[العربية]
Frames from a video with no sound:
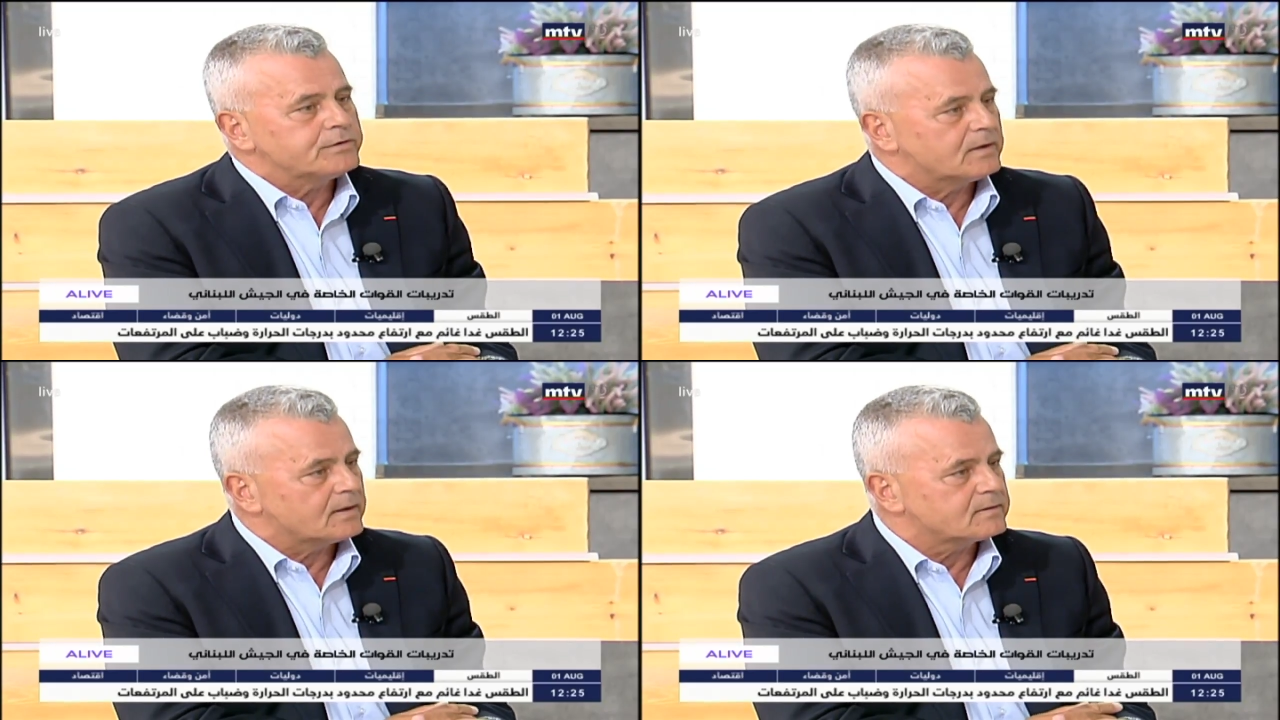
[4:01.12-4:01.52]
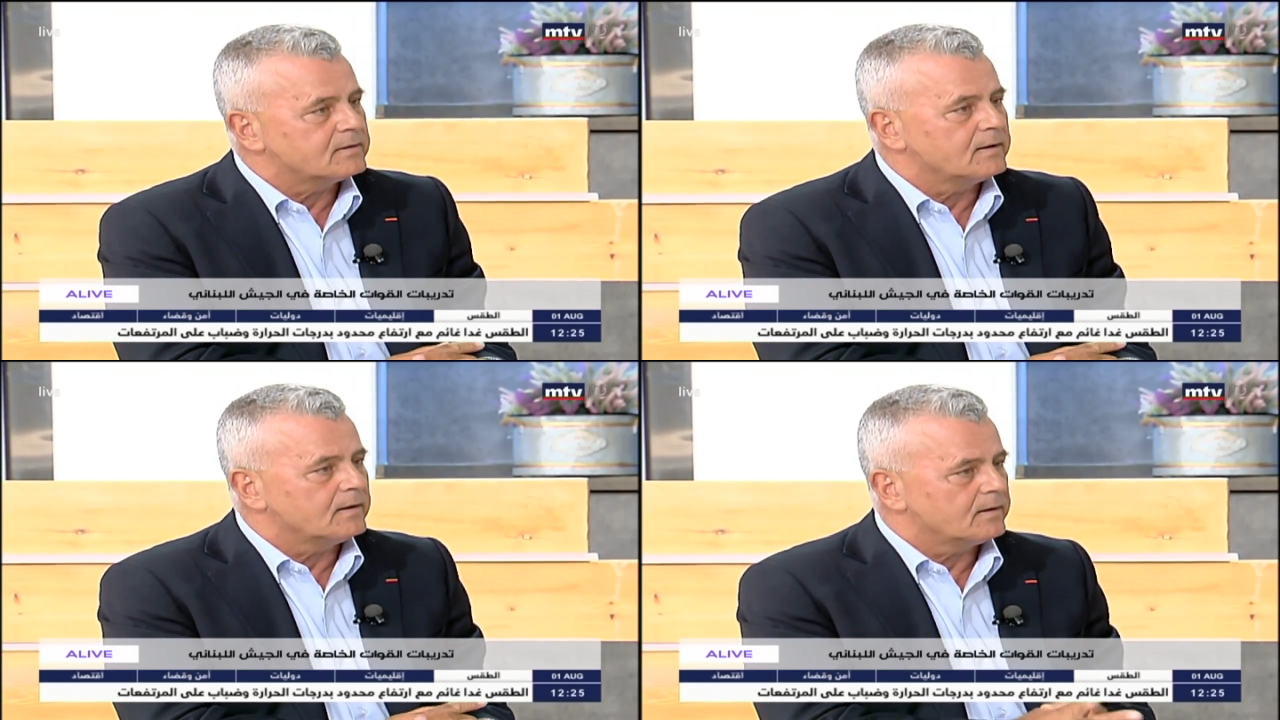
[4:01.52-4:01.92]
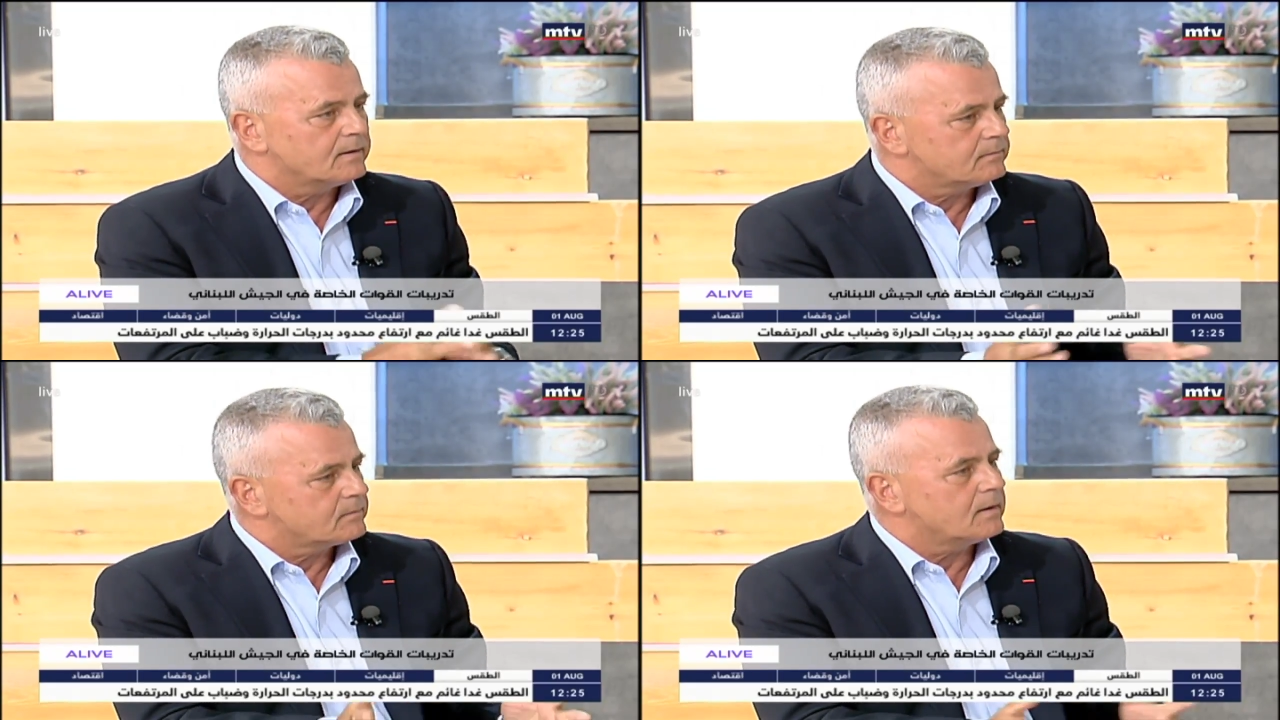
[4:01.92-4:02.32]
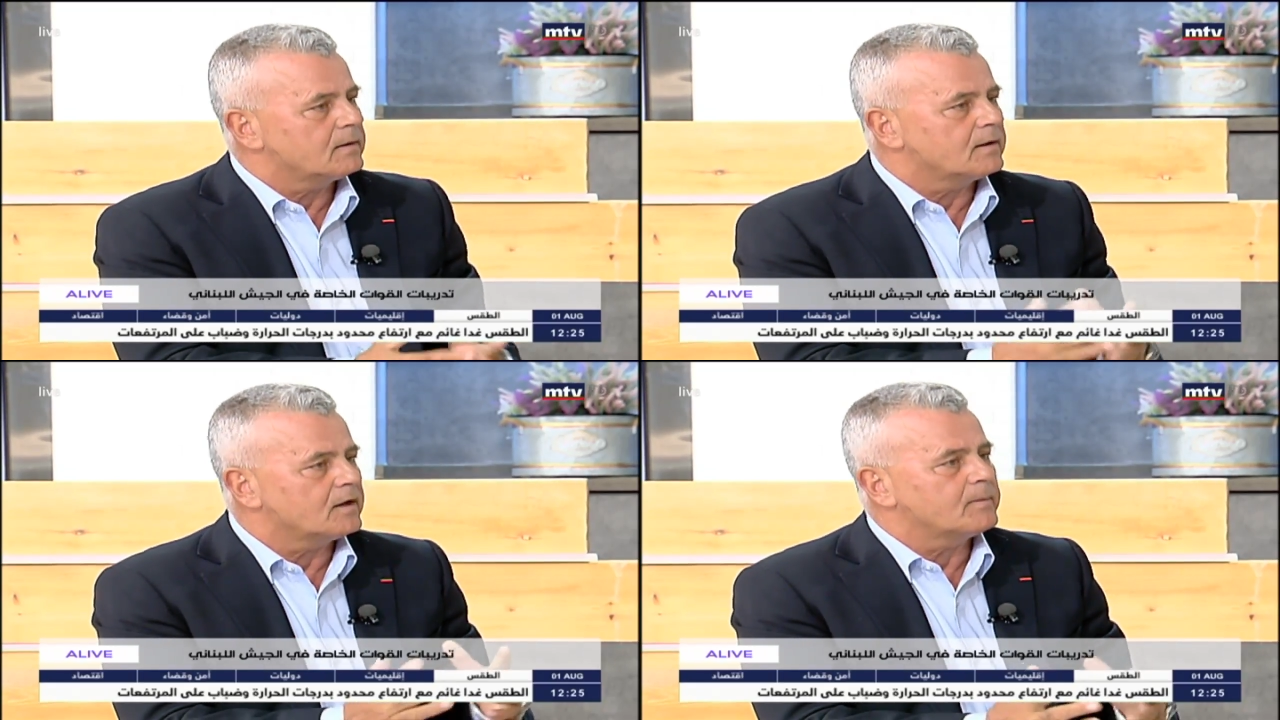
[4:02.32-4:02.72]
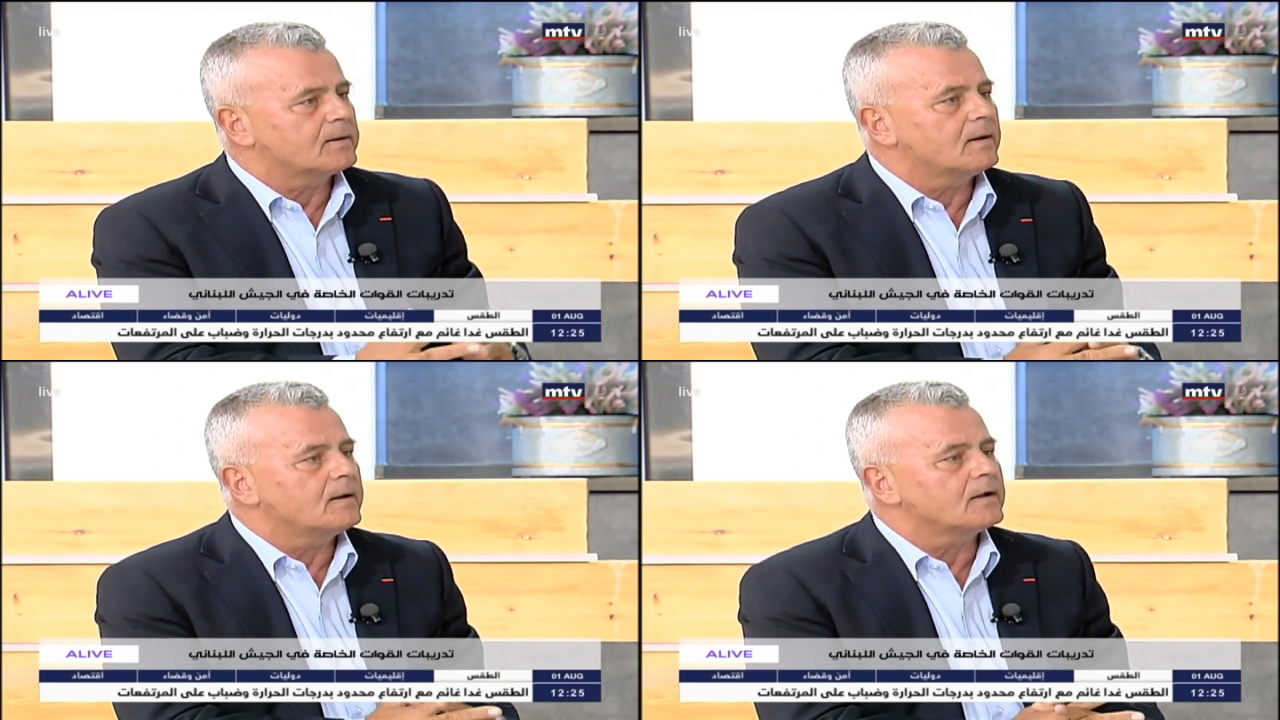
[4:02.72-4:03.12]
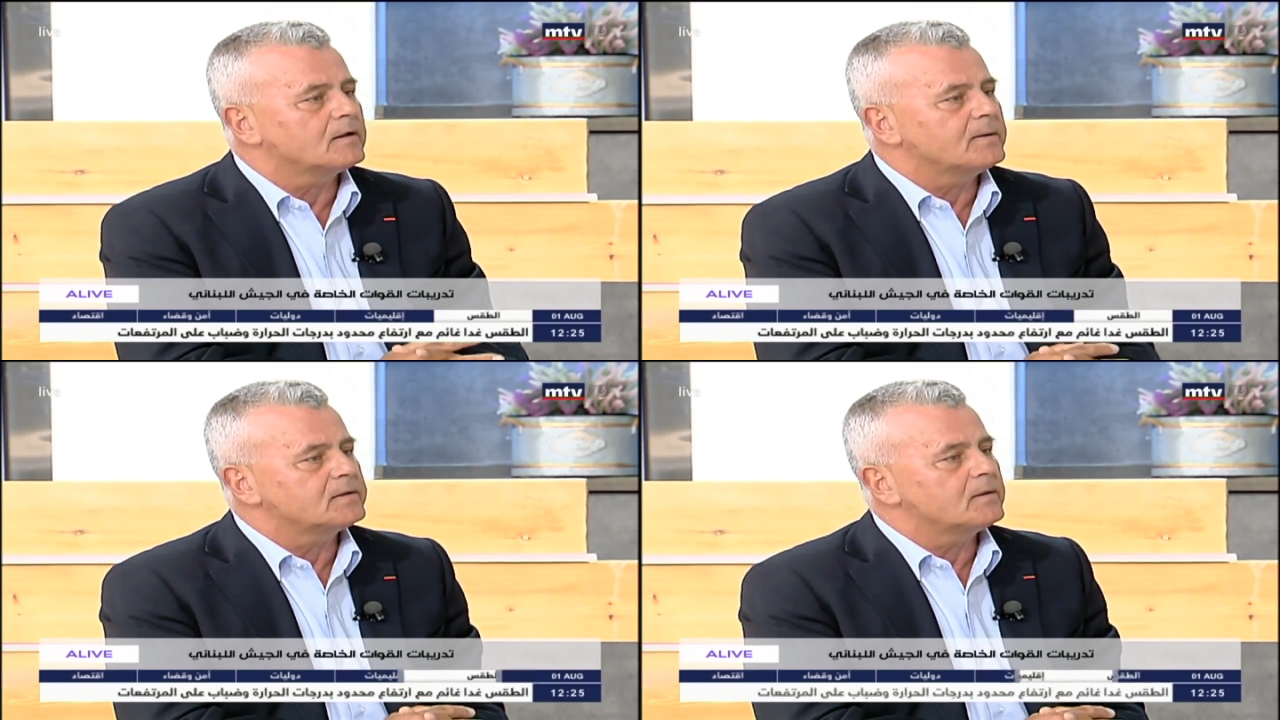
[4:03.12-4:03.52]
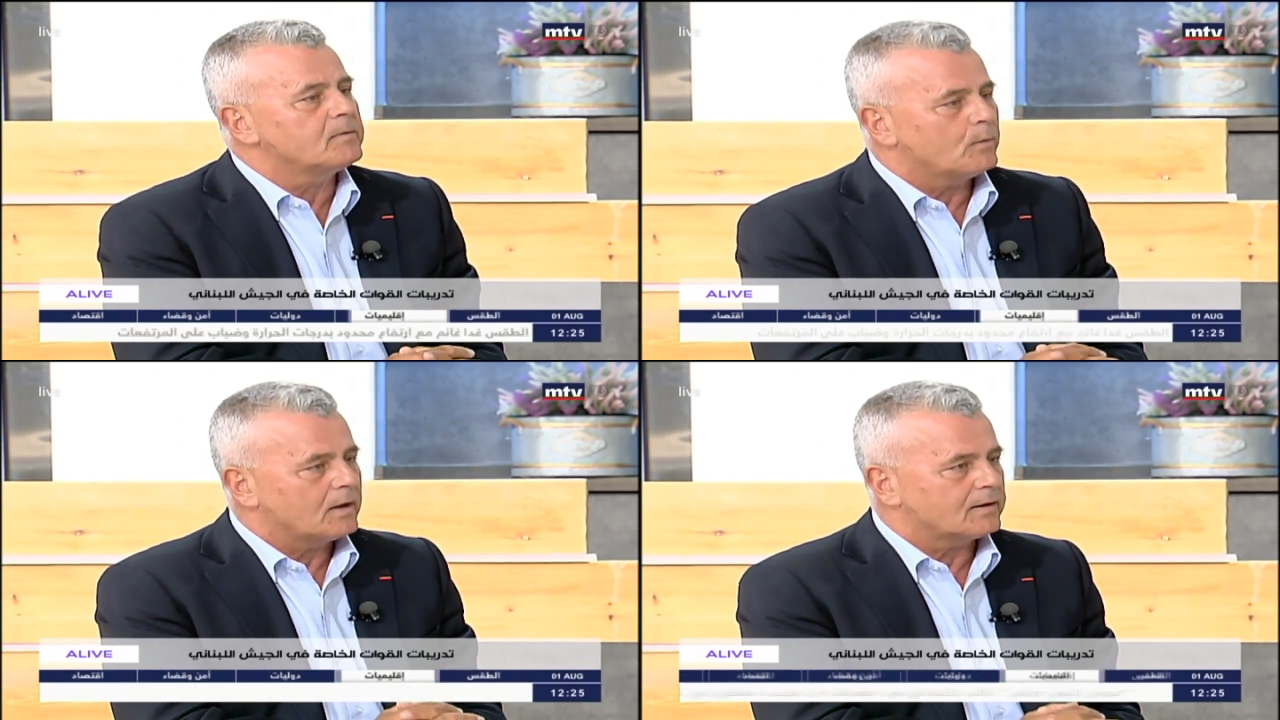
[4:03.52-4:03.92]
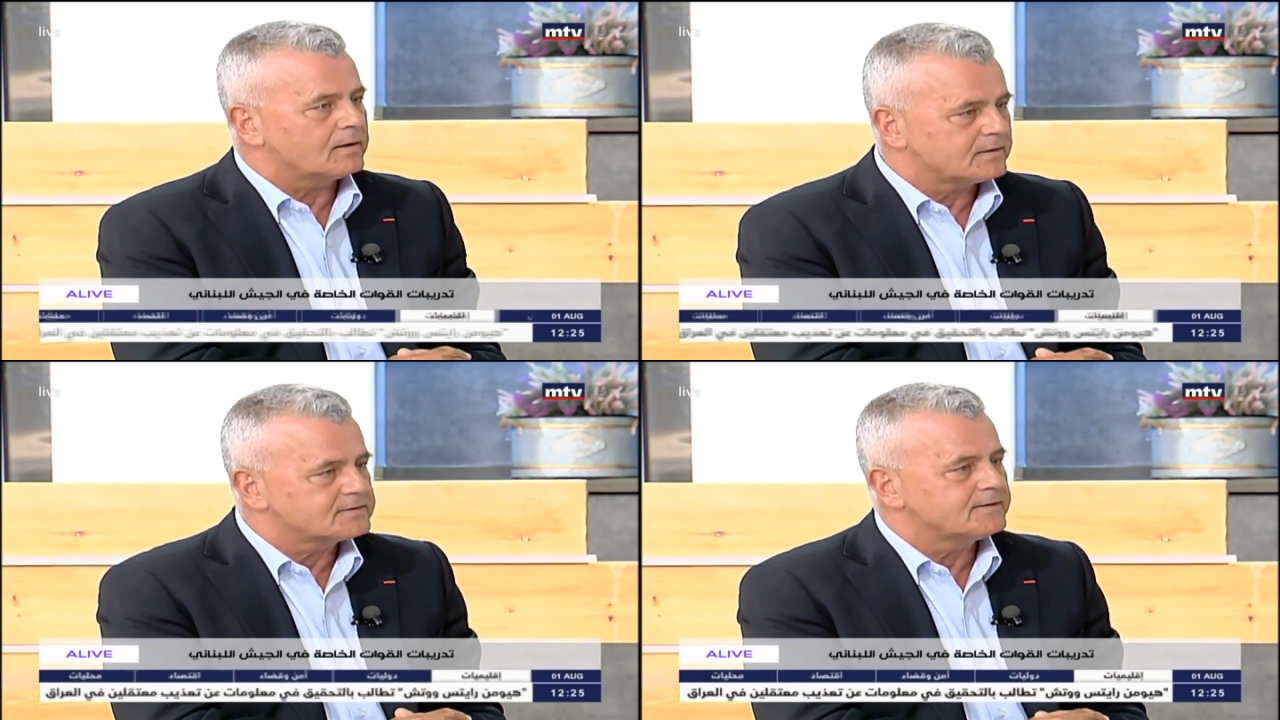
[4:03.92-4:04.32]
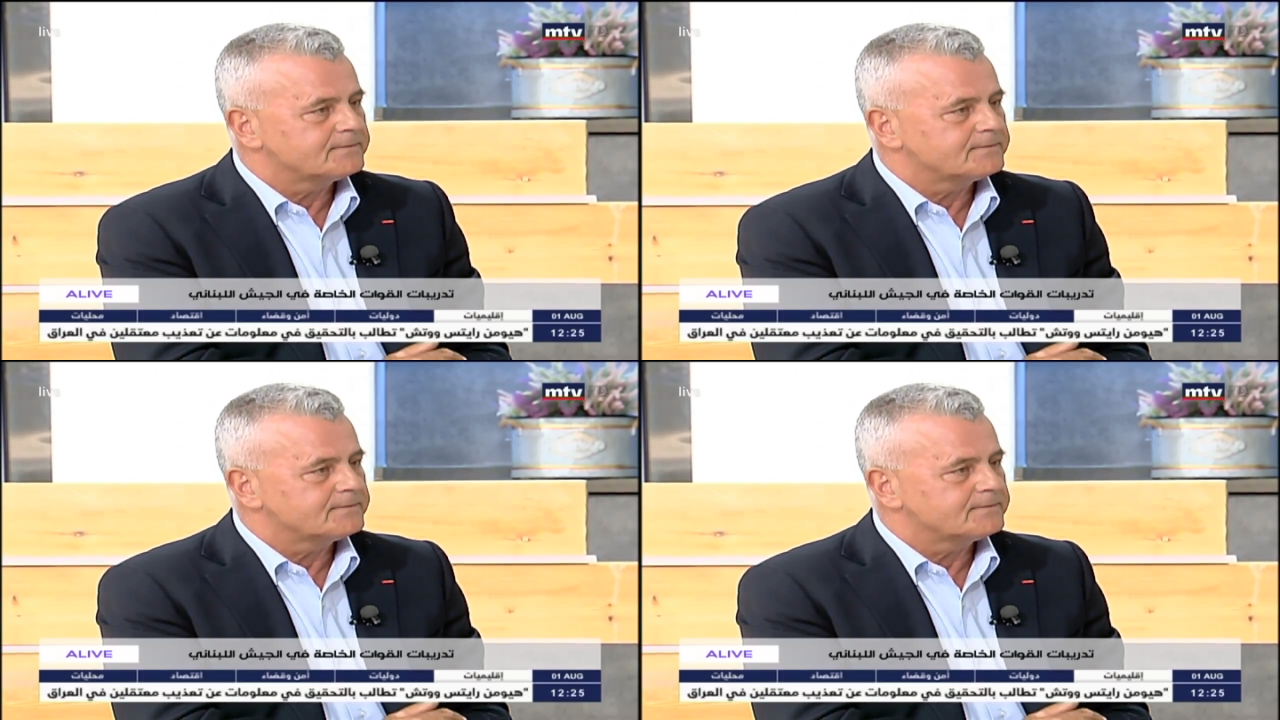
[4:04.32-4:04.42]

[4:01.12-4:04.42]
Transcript: شي ثلاث سنين يعني كل تقريبا كل خدماتي بالوحدات الخاصة